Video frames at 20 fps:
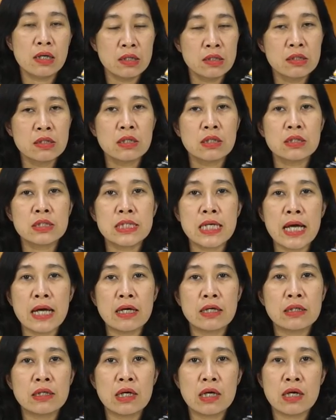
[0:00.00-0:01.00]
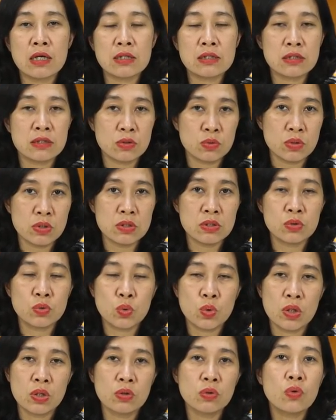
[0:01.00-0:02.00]
ở trang à, siêu thị
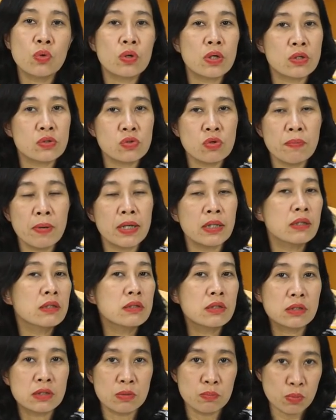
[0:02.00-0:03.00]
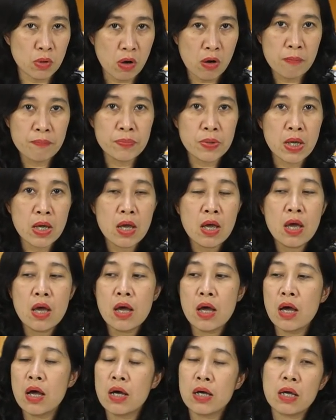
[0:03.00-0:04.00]
trực tuyến kodashop 24h.com
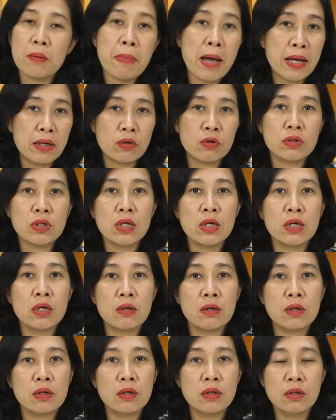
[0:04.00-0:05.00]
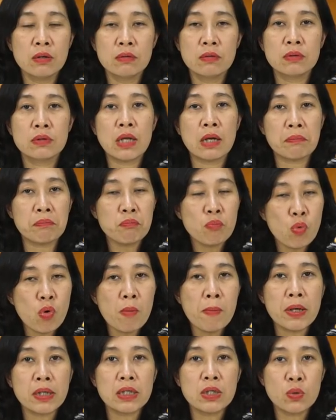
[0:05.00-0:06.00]
à, các bạn có thể ừ, đặt
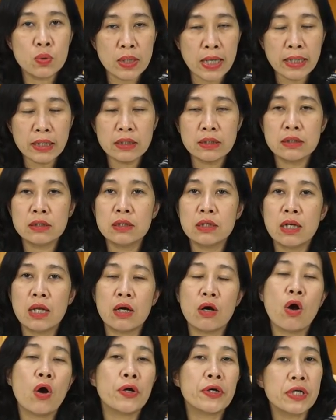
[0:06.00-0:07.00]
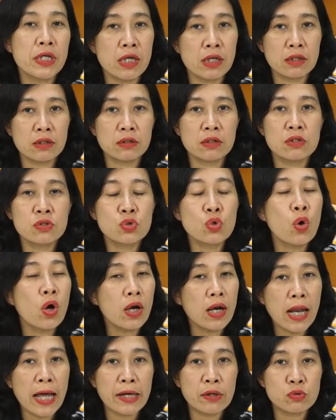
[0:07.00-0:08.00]
mua bằng nhiều cách như là gọi điện tới số
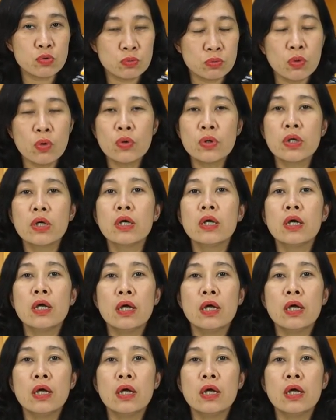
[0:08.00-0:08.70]
hotline của chúng tôi